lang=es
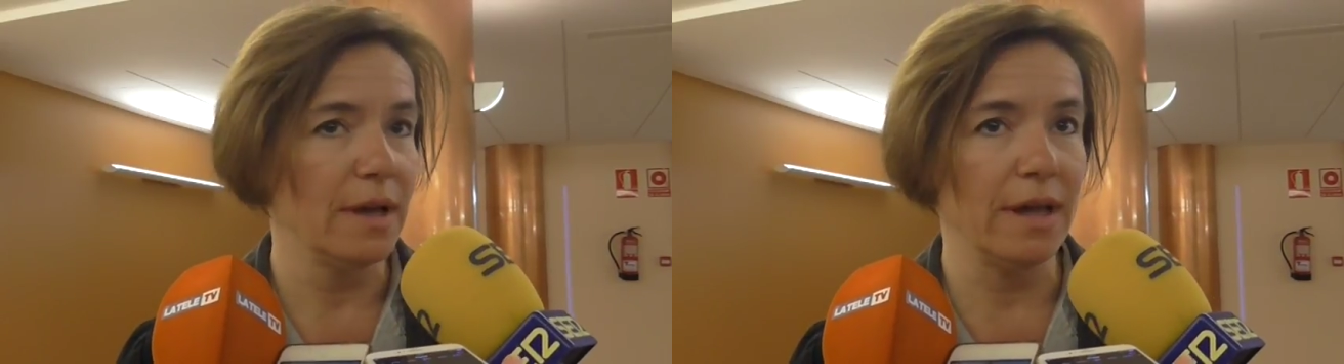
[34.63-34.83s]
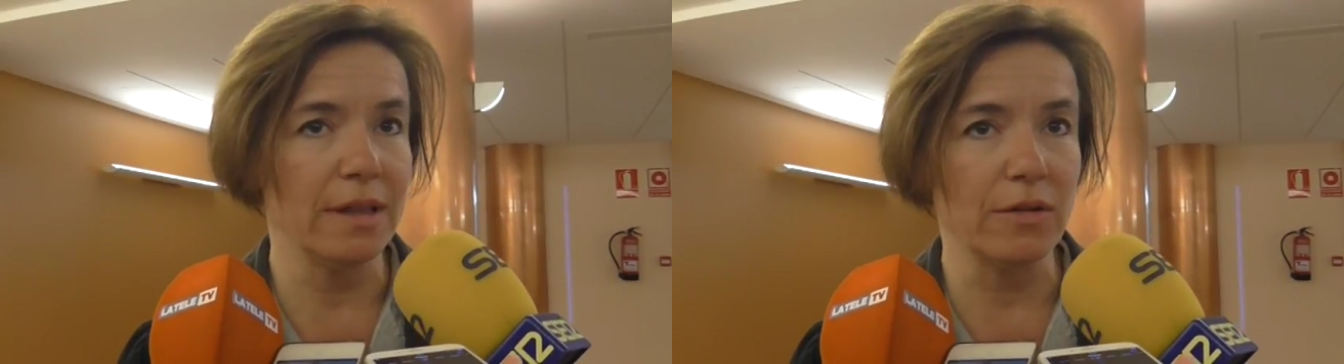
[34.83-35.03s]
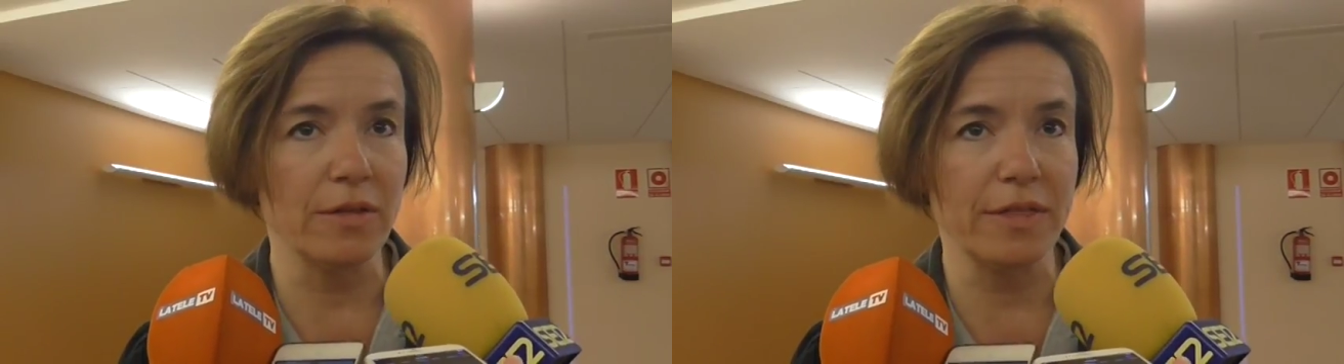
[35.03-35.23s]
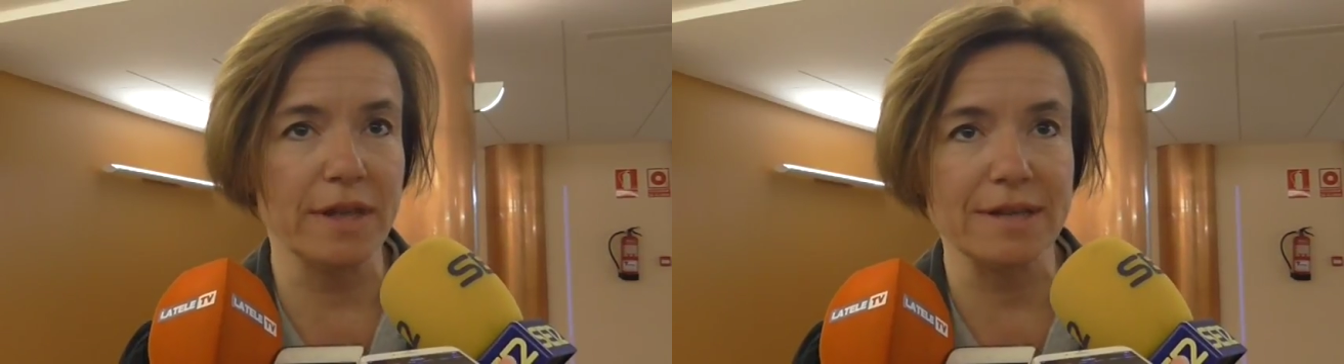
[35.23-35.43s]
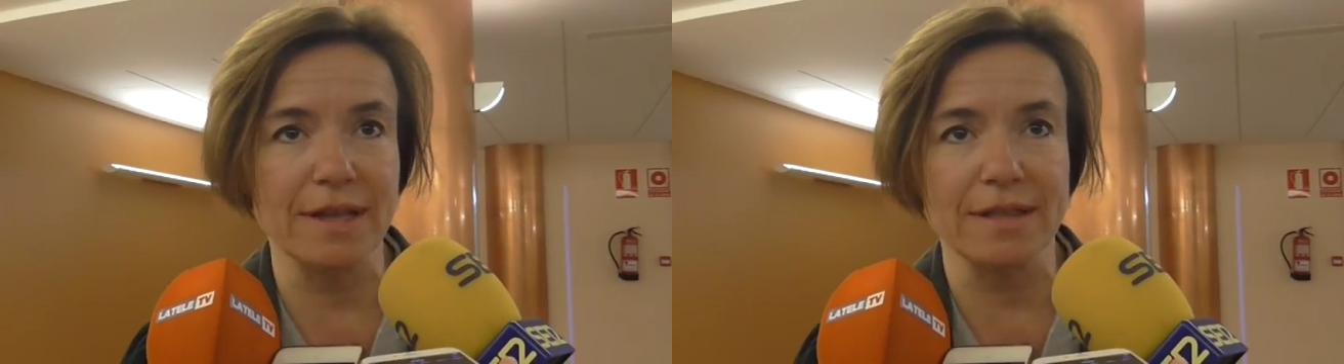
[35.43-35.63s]

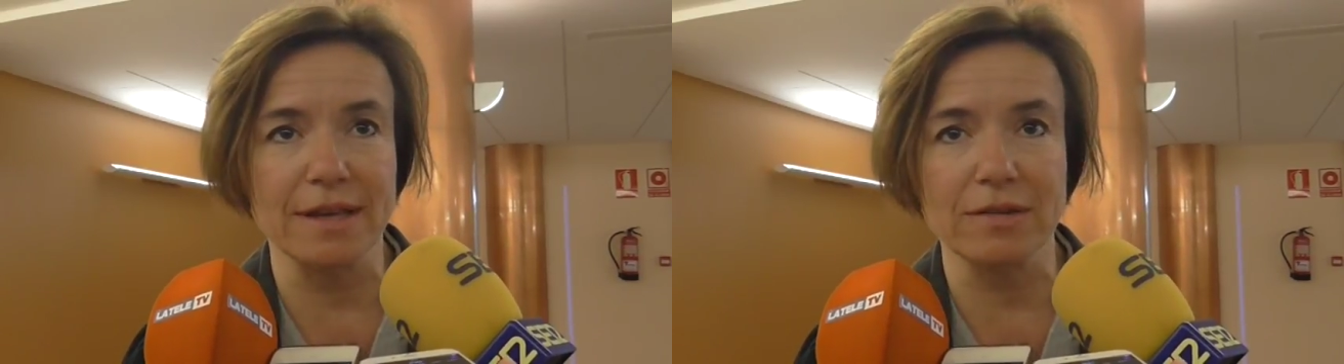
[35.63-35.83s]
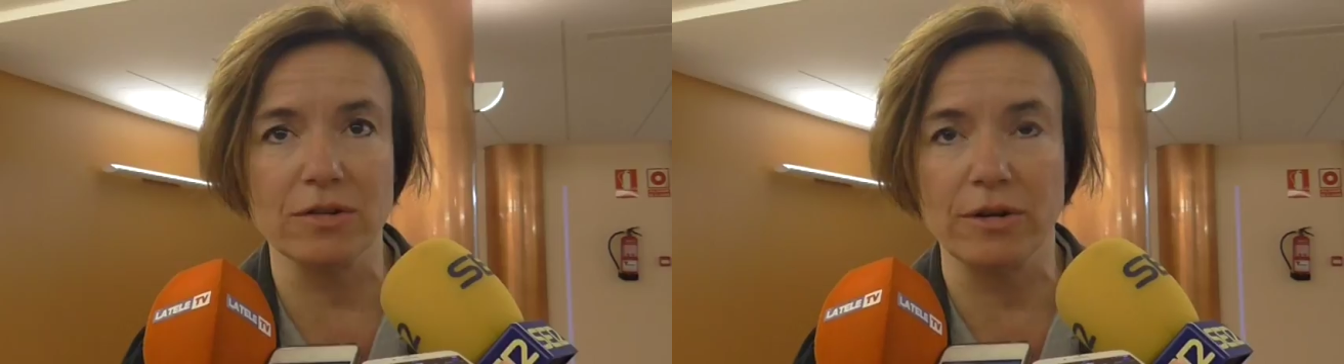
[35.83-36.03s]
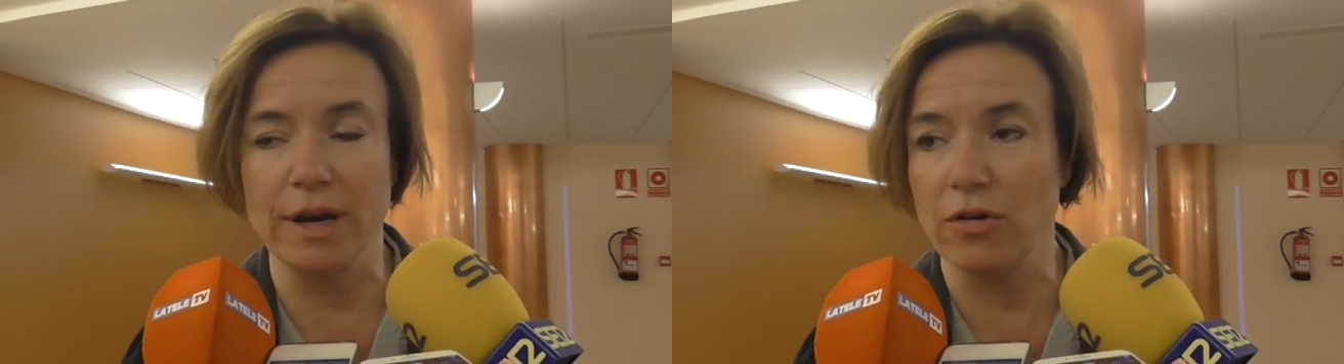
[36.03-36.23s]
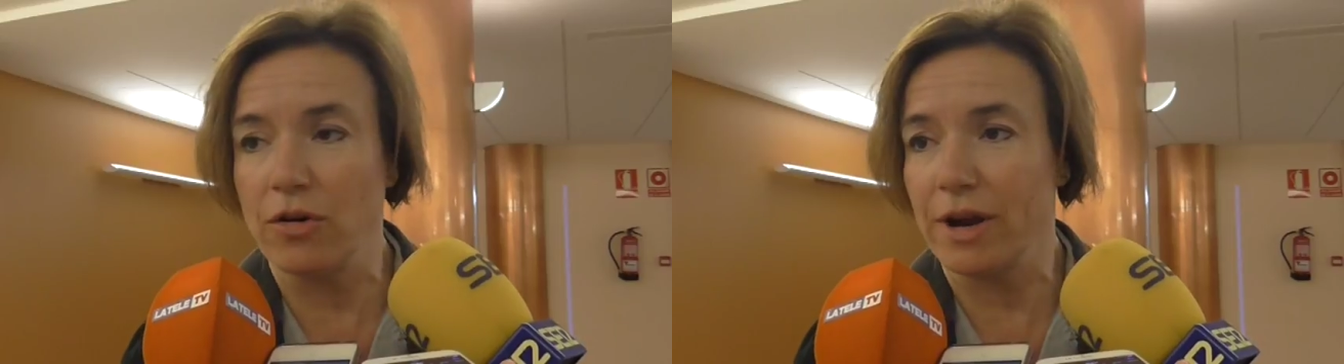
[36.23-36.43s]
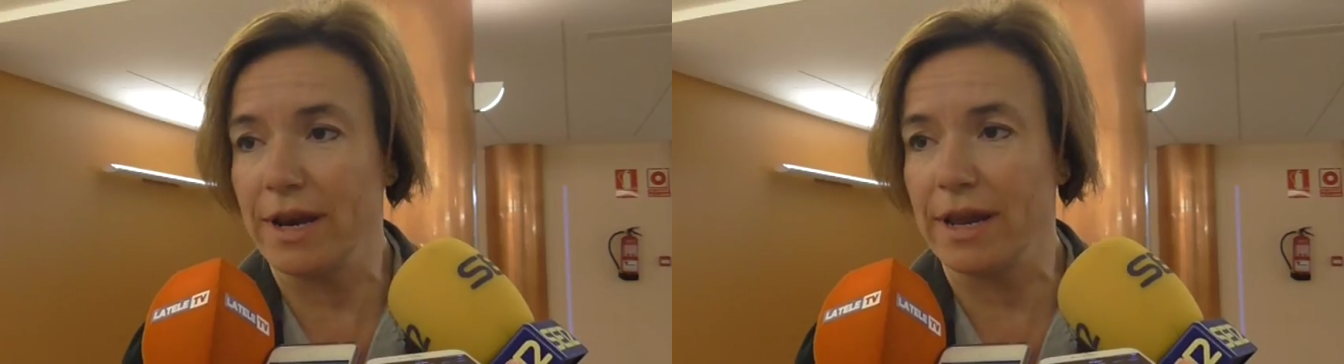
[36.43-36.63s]
Entonces, antes con el
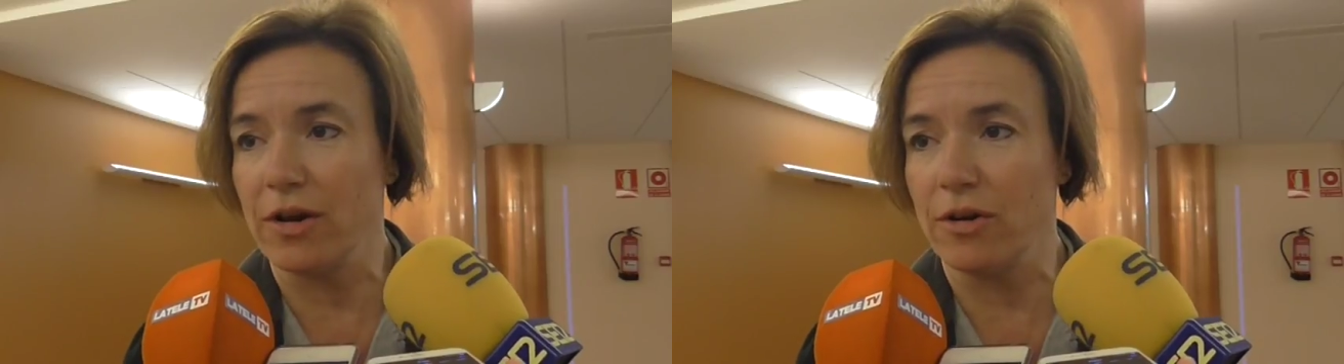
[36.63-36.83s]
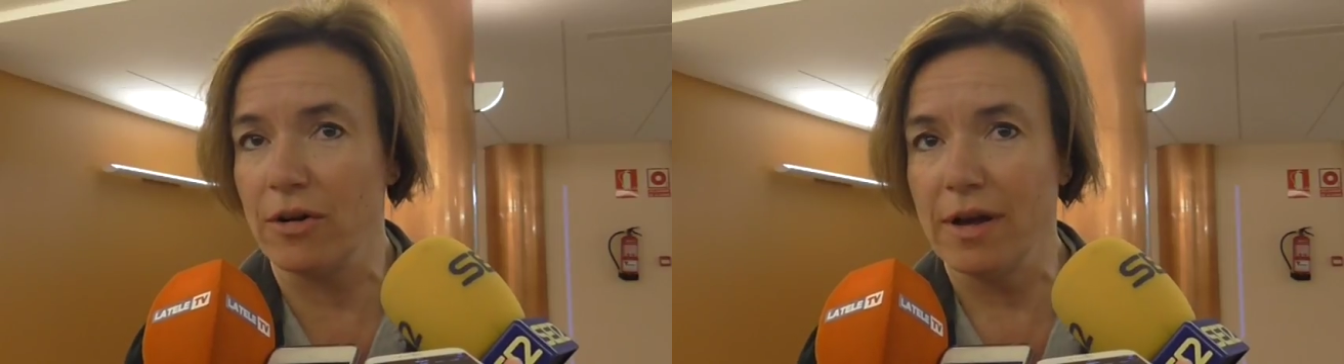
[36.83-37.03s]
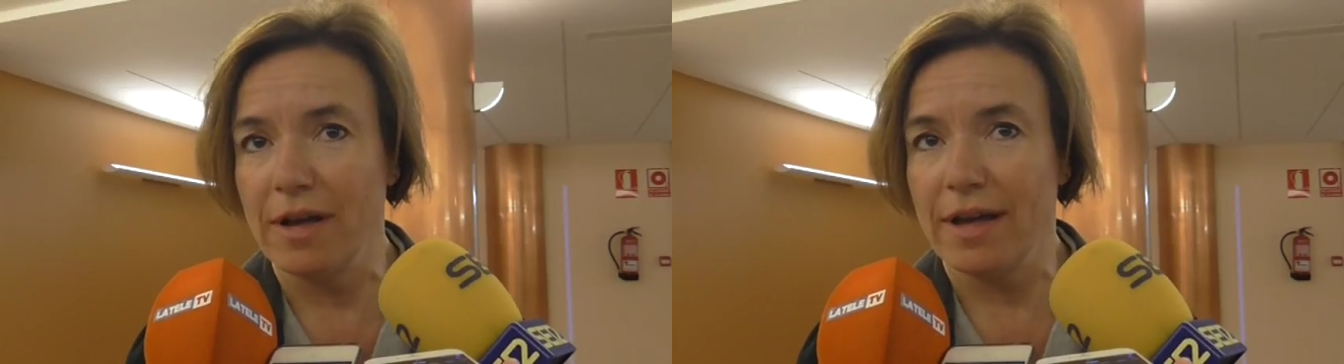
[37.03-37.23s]
ojo clínico